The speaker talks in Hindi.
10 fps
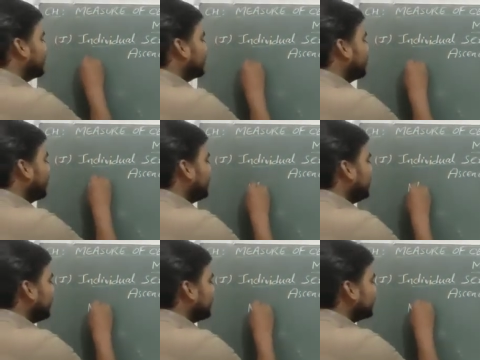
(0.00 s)
फिर
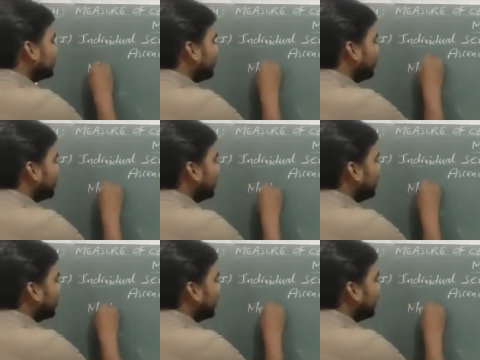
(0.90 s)
मीडियन का जो फॉर्मूला
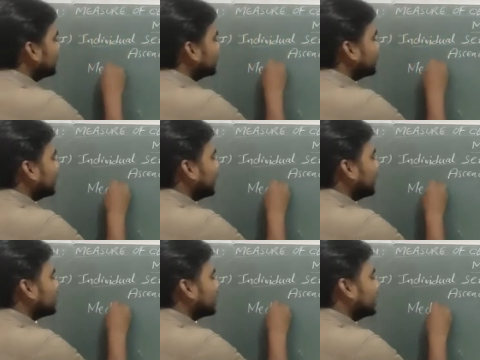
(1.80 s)
होगा सबसे पहले
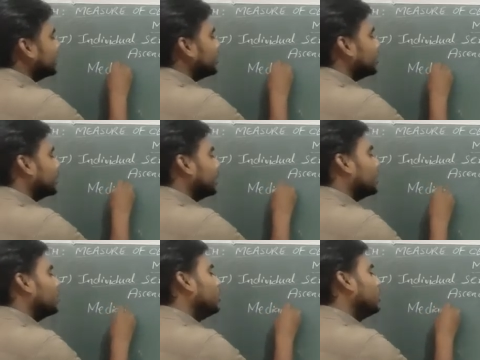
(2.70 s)
इसको असेंडिंग ऑर्डर में
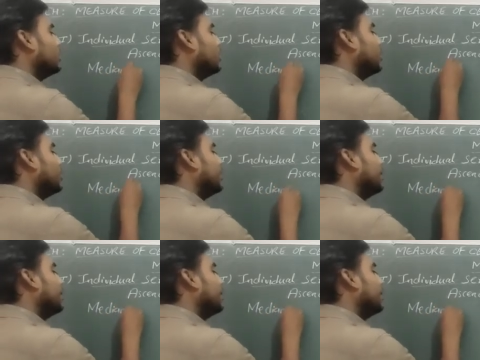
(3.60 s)
लिखो फिर